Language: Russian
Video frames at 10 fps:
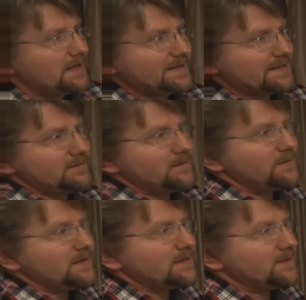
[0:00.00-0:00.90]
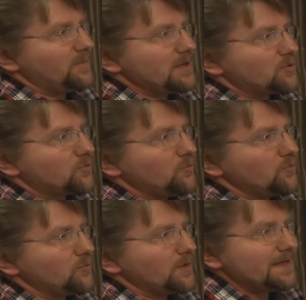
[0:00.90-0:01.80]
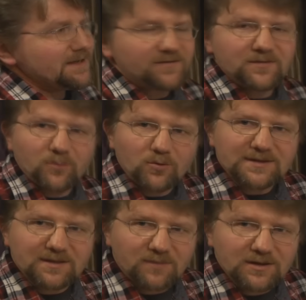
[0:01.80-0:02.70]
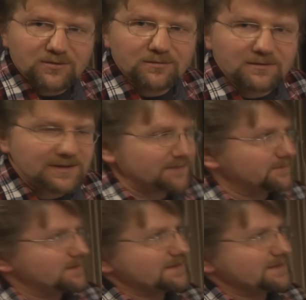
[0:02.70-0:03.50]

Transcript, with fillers: Если вы видите большую F, просто большую F,